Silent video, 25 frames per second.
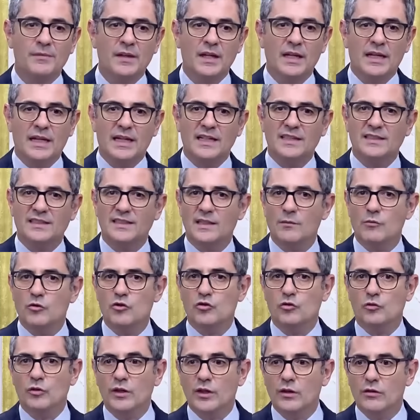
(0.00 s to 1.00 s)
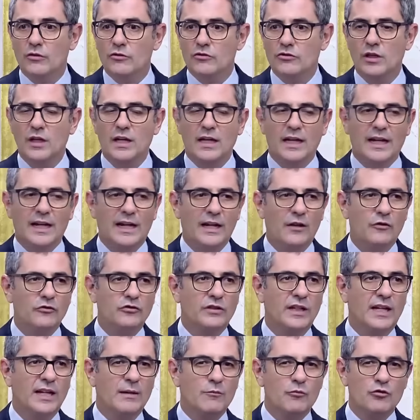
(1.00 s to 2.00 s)
que estemos unidos, que
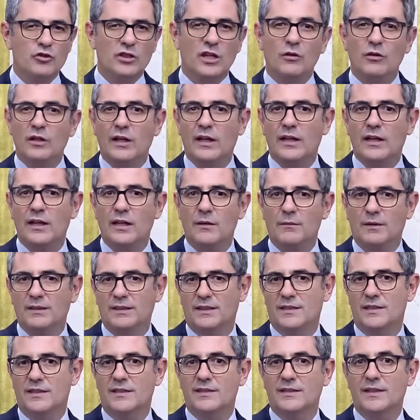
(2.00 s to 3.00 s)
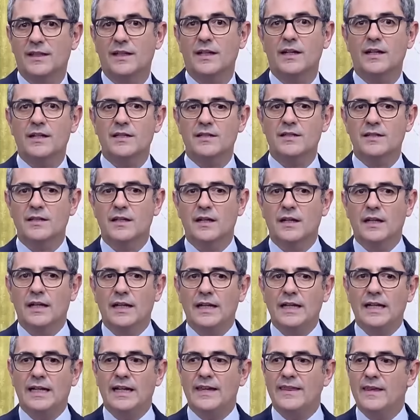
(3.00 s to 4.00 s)
nos dejemos ahora de debates estériles
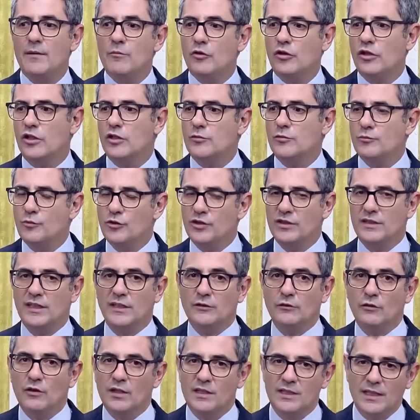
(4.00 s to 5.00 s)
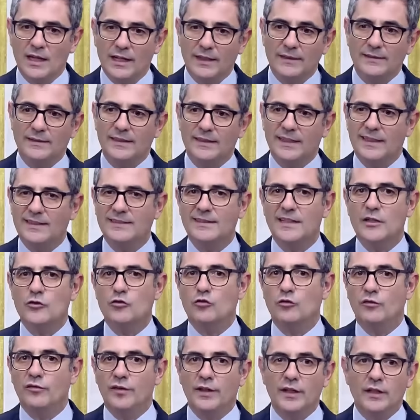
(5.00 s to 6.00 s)
y que demos respuesta a toda esa gente que está
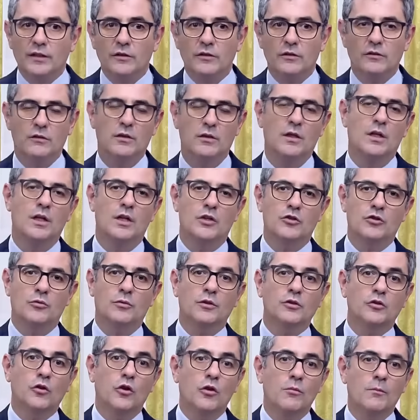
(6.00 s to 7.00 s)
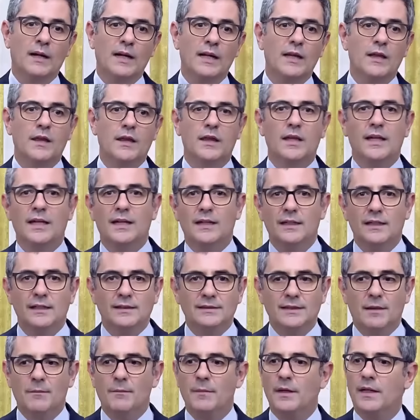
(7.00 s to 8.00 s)
sufriendo, sobre todo en Valencia,
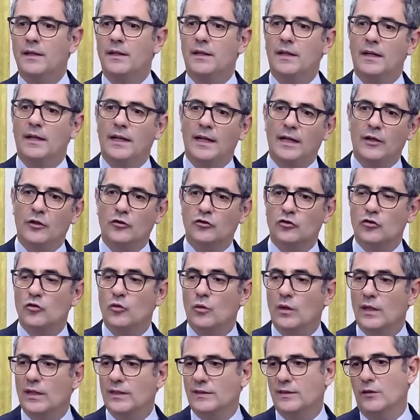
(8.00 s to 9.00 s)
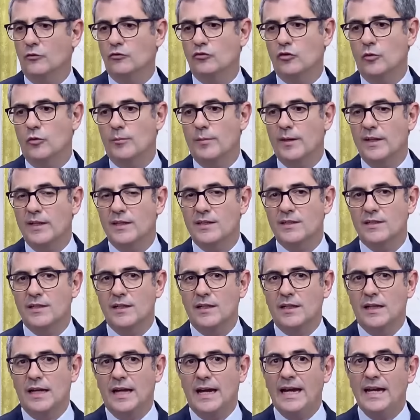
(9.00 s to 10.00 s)
también en otros lugares de nuestro país.
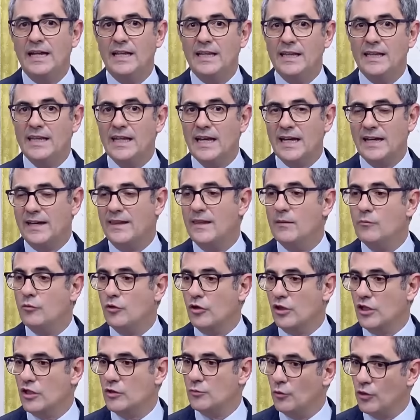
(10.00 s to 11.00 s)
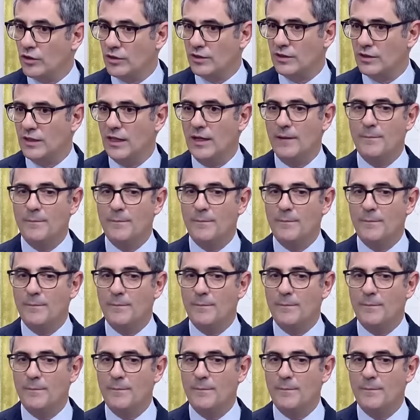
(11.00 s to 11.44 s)
El día que demos respuesta